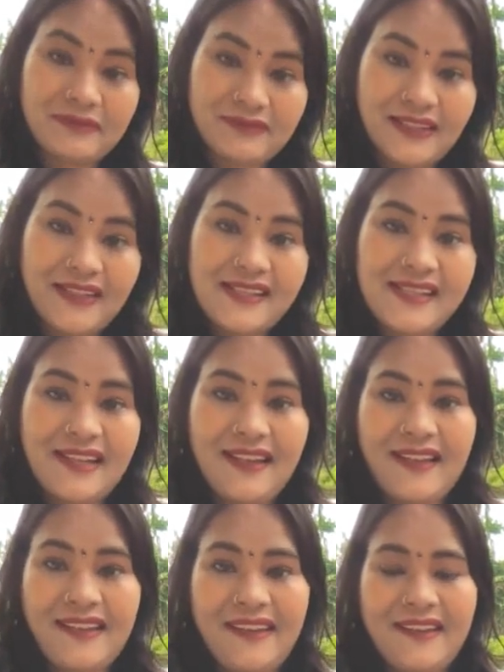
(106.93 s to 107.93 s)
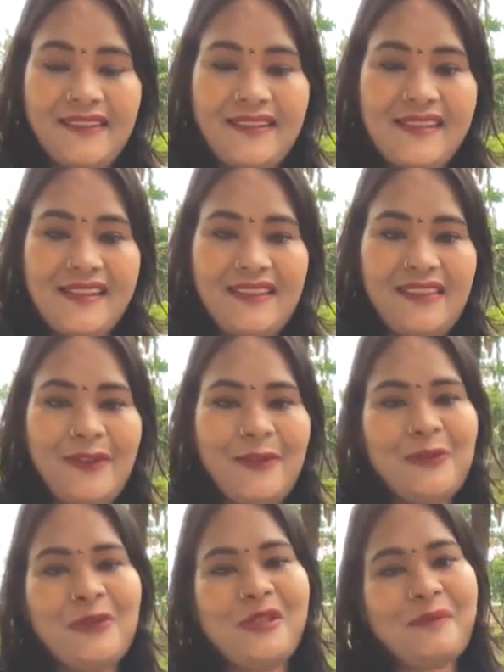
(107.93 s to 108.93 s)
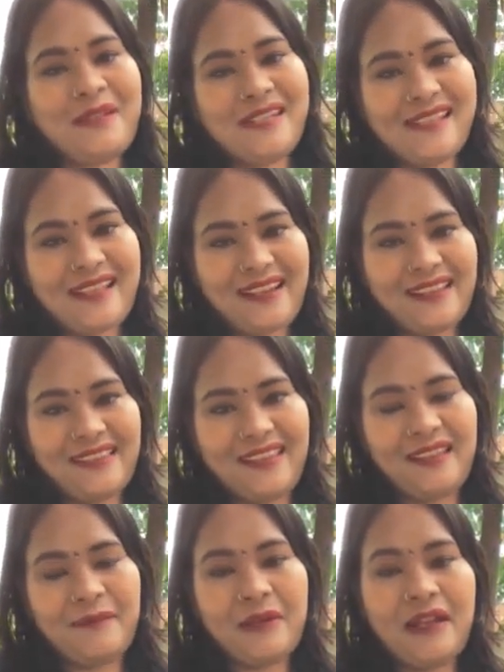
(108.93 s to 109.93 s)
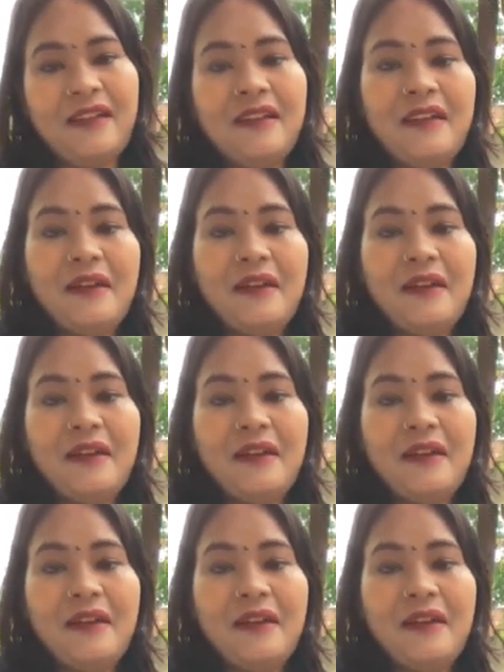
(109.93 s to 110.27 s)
गले से लगा के रखना चाहती हो तो इस पर निशा कहती है माँ